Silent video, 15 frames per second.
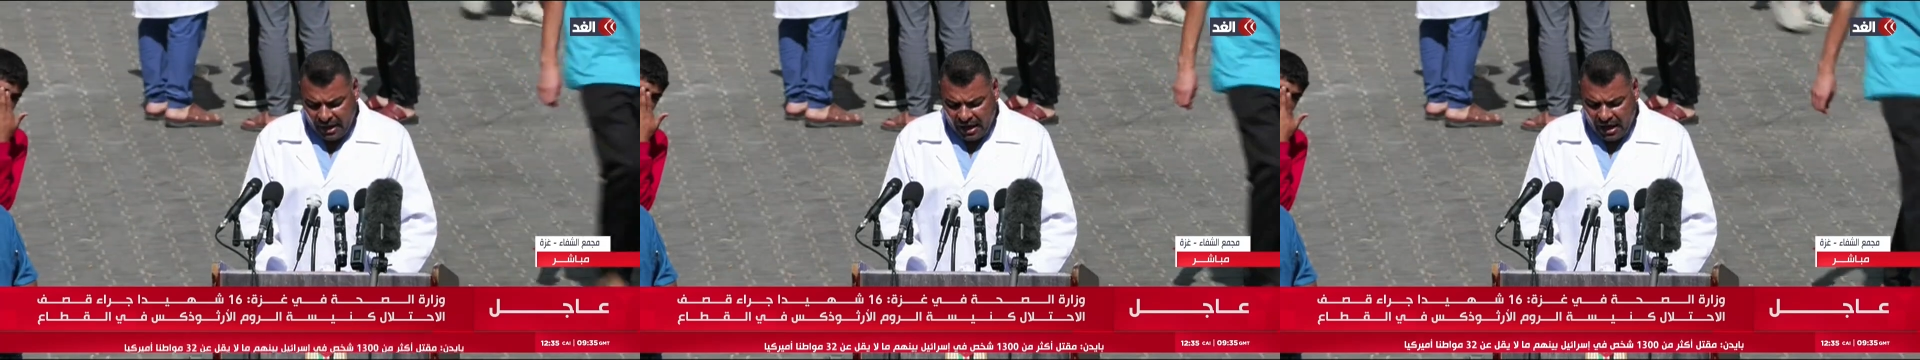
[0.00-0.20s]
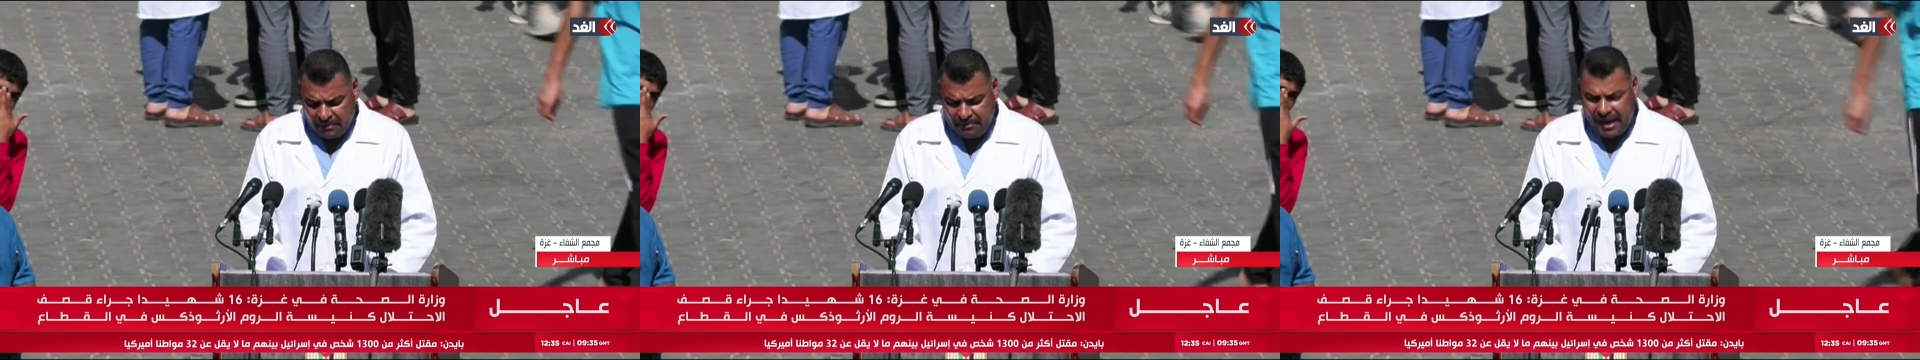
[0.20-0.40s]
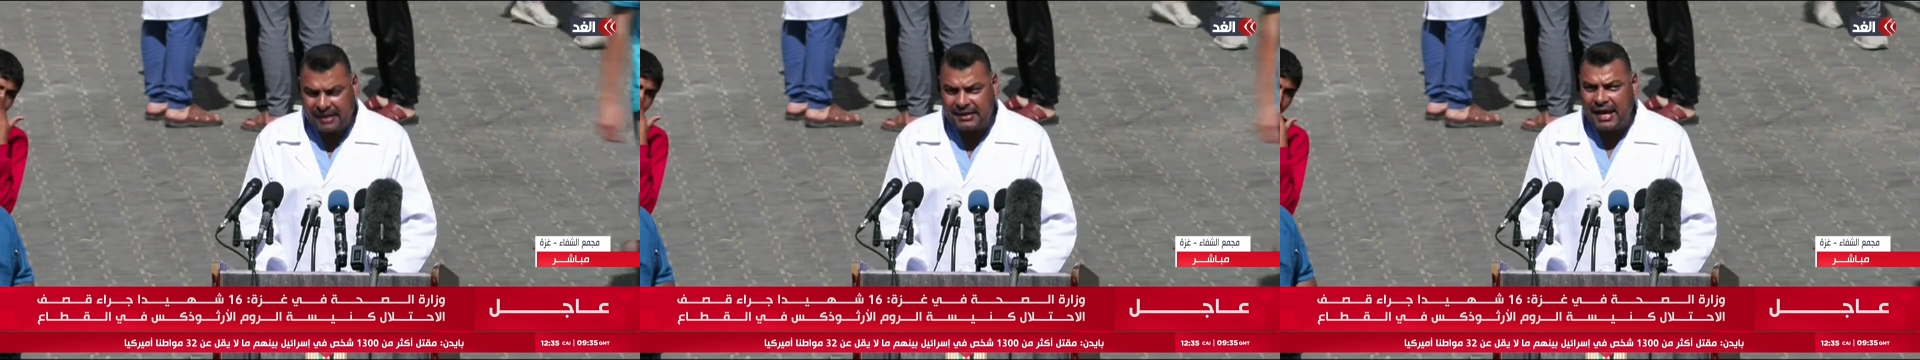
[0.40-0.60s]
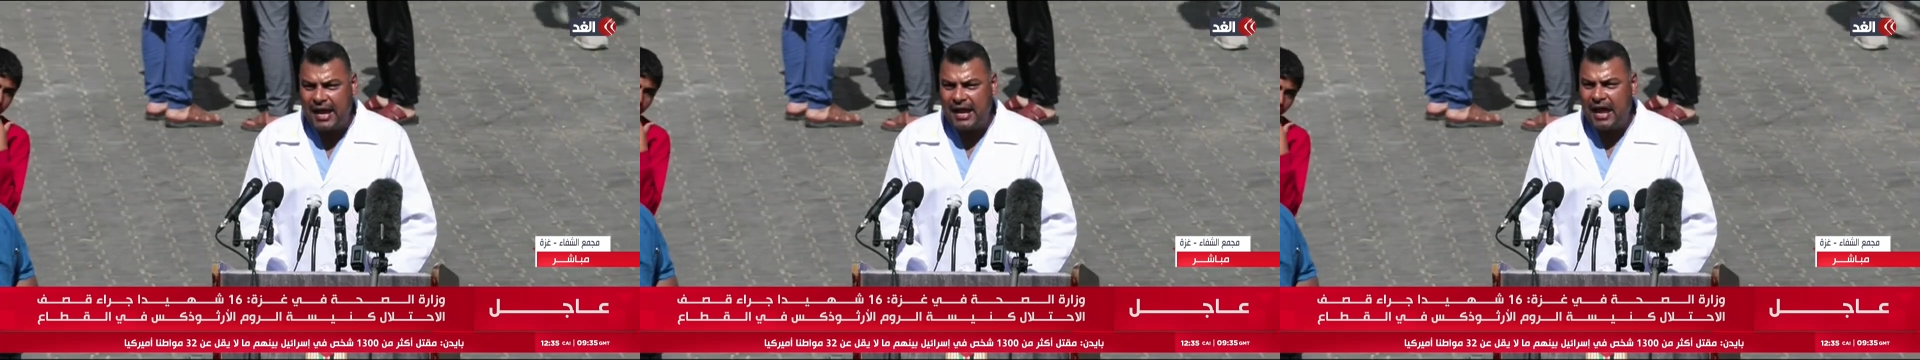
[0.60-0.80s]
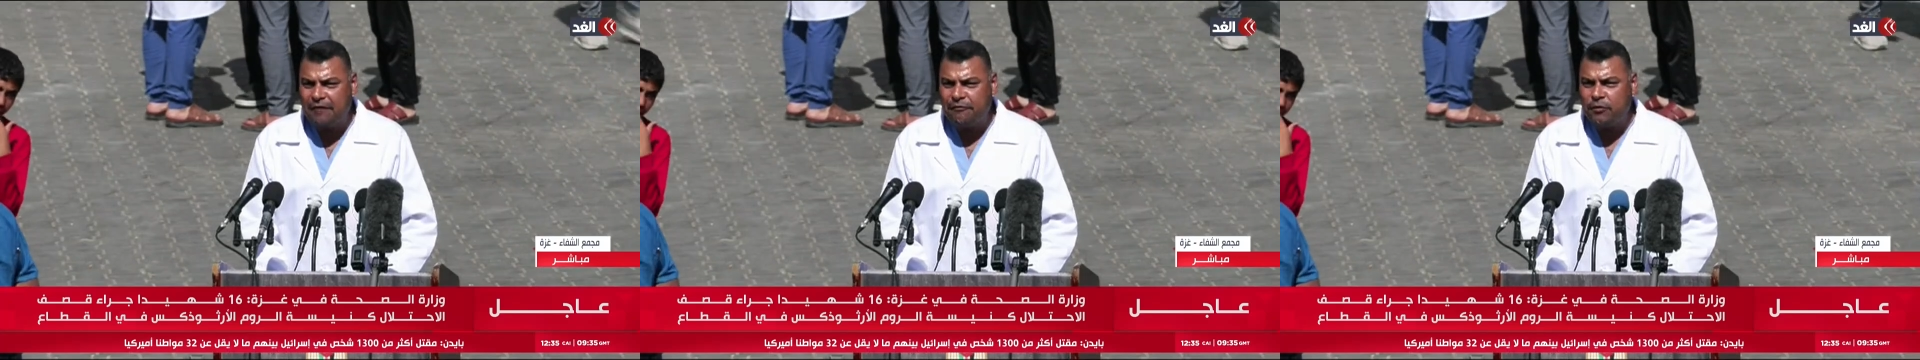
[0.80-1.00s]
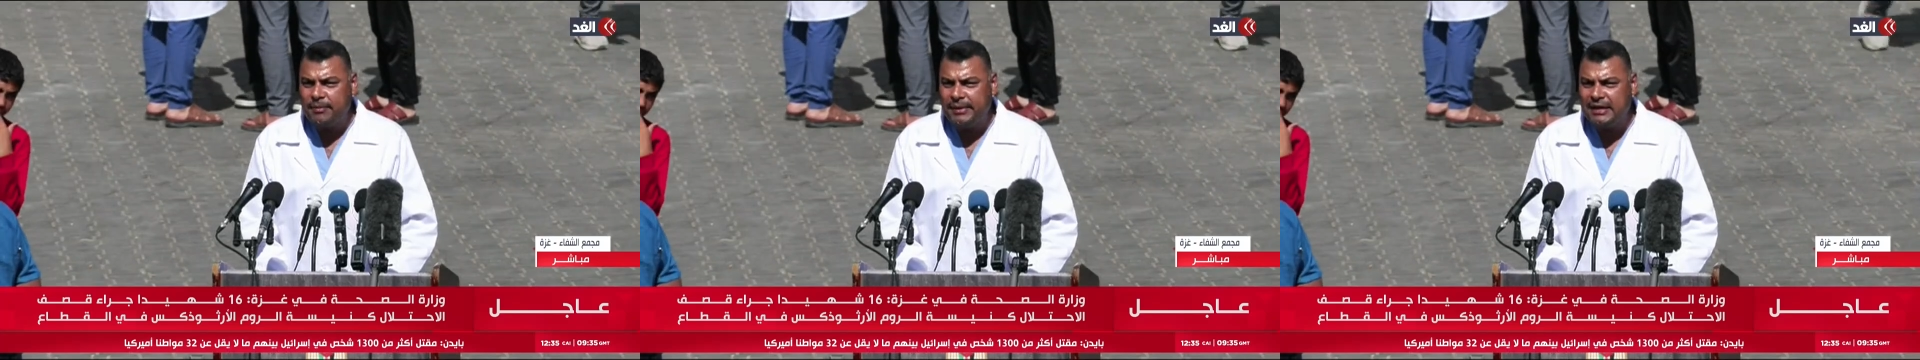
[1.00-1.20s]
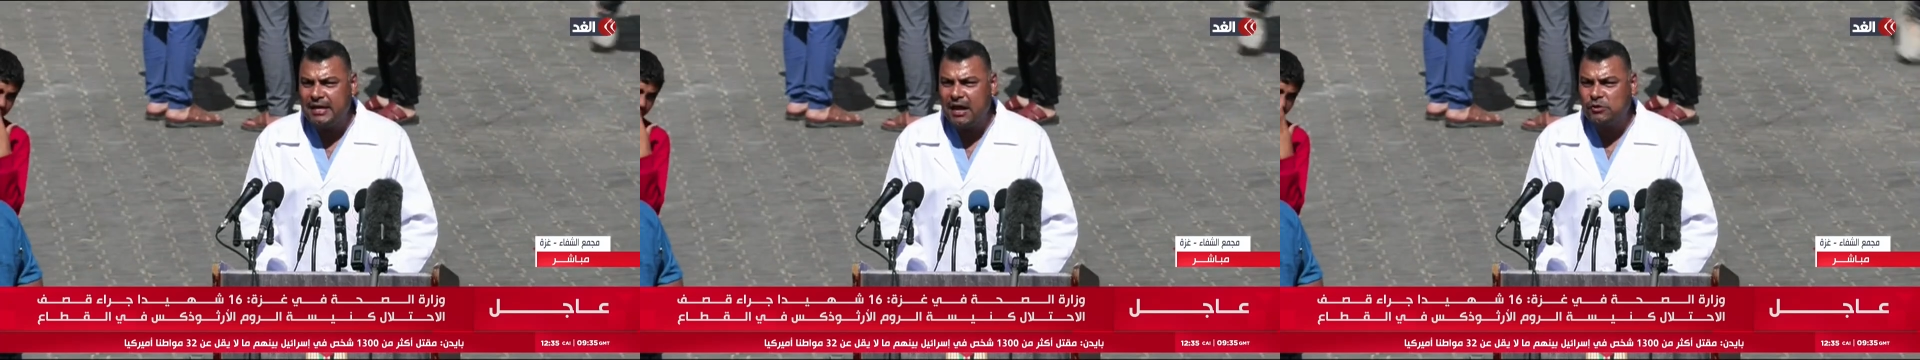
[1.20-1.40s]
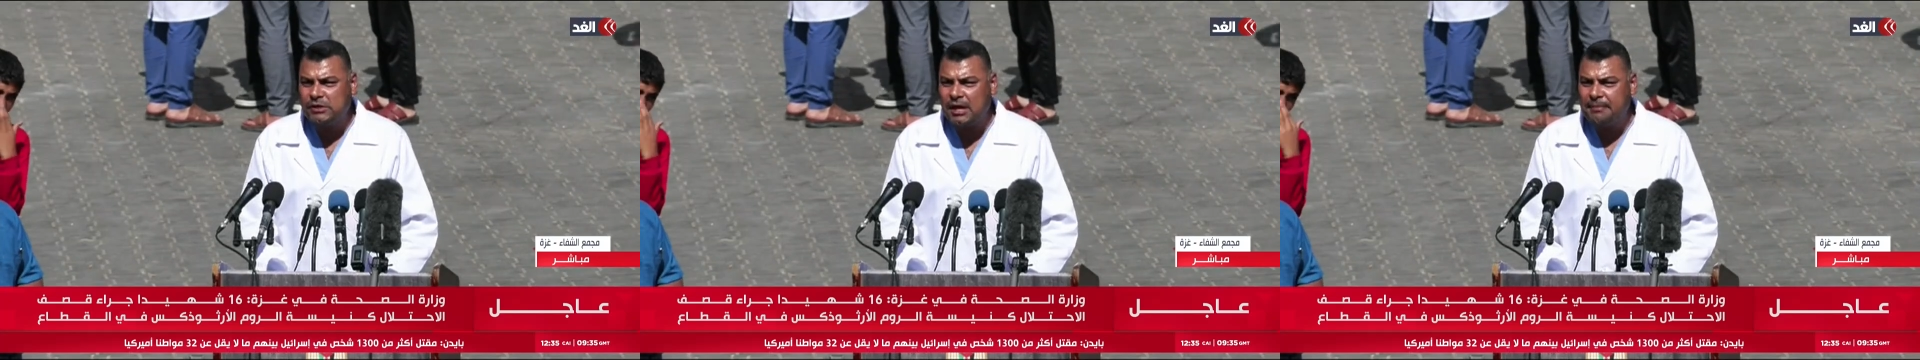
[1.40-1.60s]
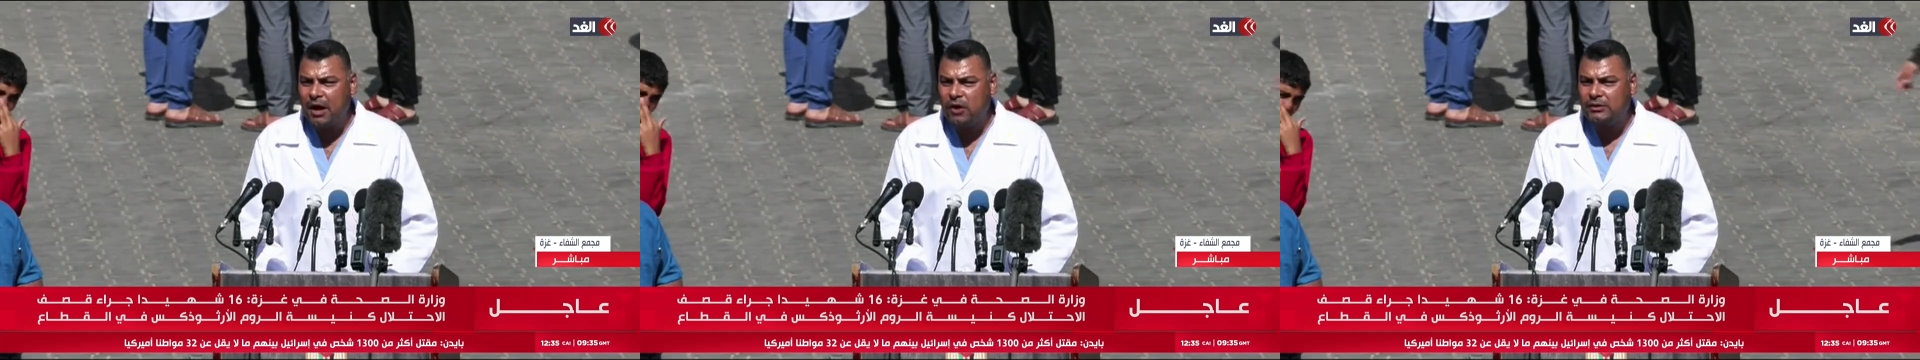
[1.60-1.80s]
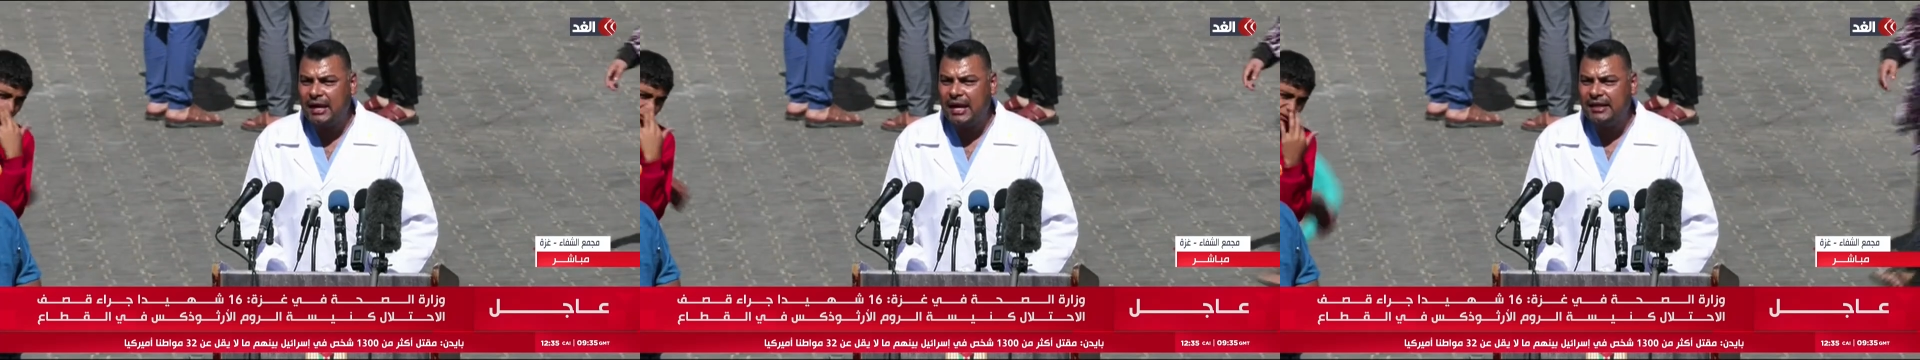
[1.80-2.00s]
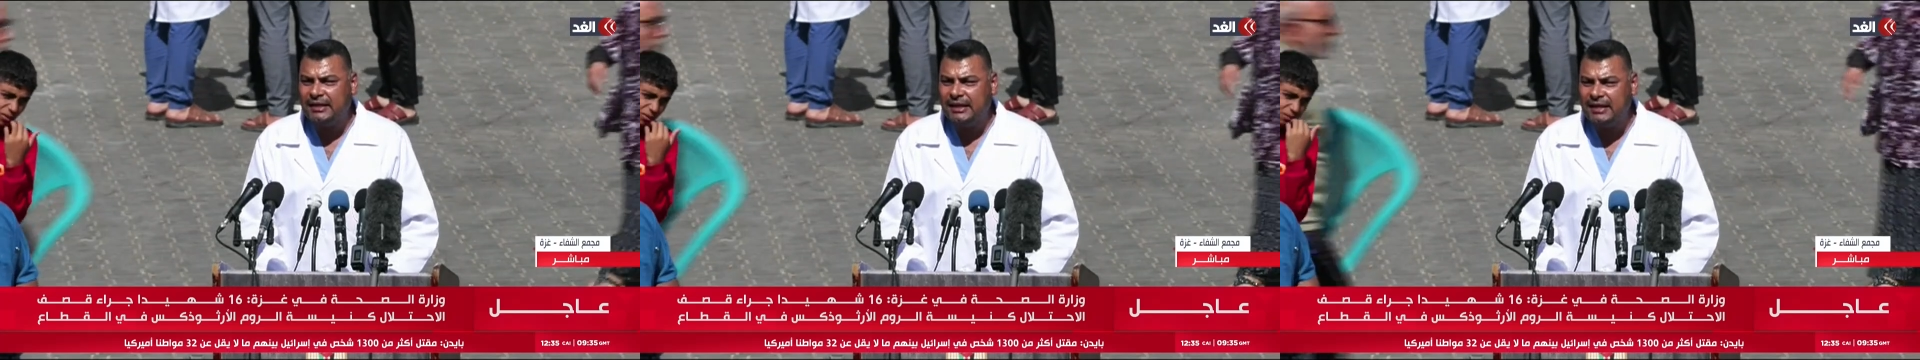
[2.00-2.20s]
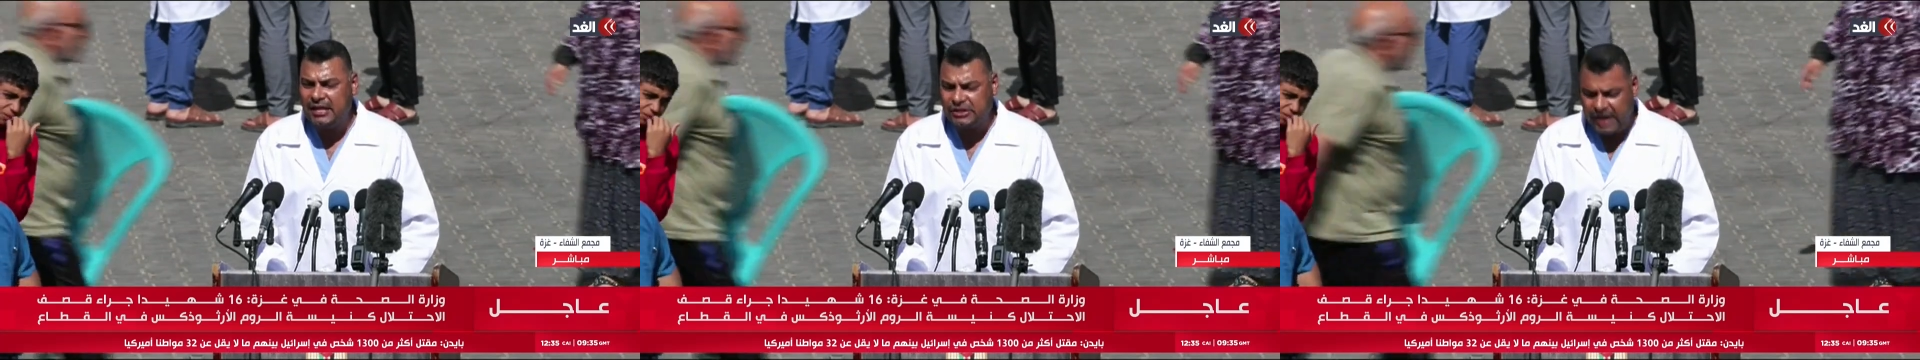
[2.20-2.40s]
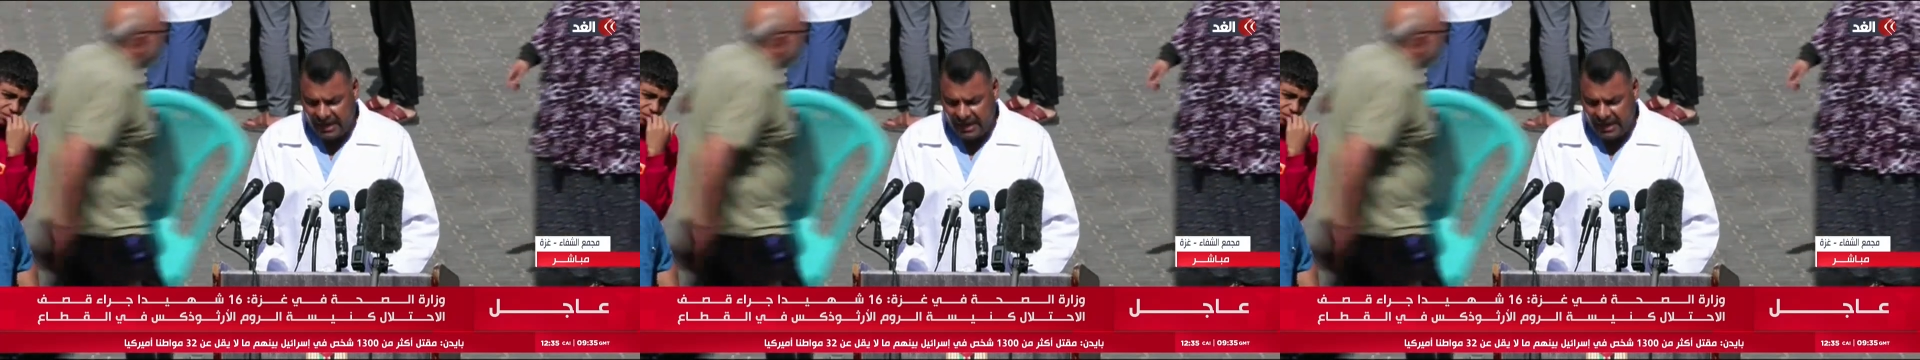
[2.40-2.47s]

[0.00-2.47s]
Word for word: 4137